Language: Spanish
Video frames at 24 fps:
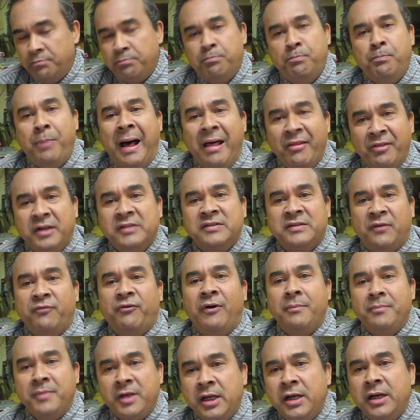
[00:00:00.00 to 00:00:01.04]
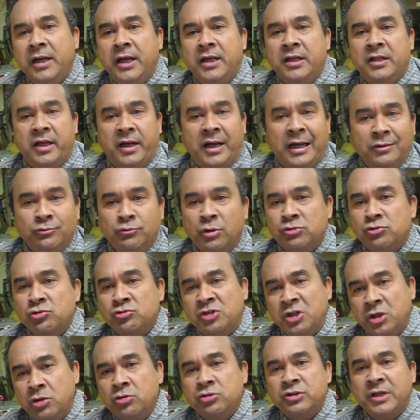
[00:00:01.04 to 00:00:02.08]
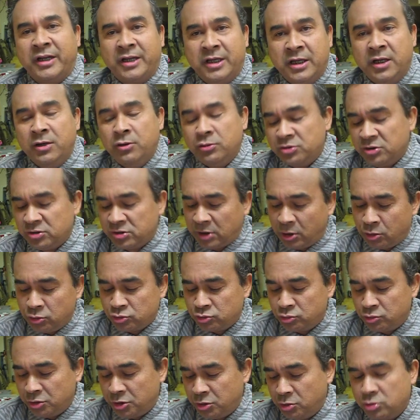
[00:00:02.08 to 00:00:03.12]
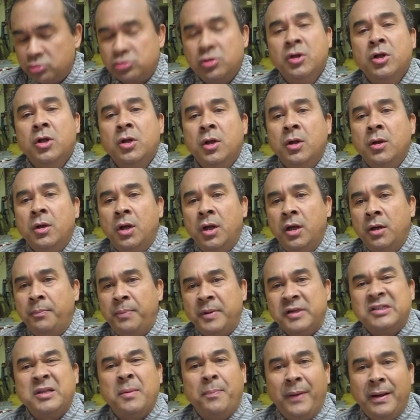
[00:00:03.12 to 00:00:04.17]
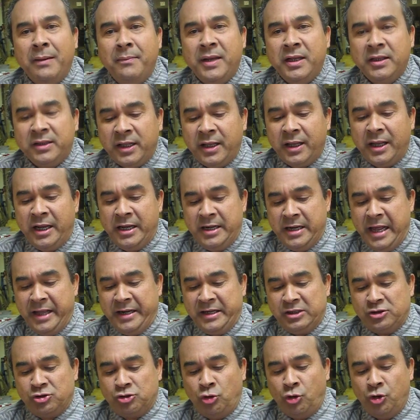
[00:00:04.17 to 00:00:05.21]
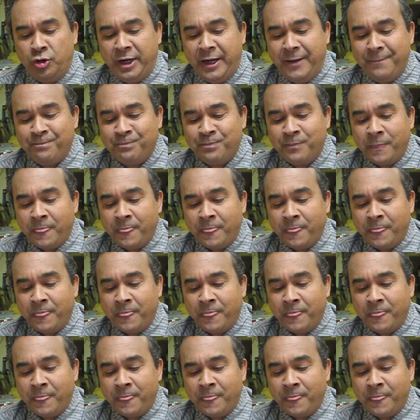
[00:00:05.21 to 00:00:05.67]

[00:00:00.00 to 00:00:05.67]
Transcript: padres de familia y dejando a sus hijos aquí en los Estados Unidos, eh, principalmente en Arizona.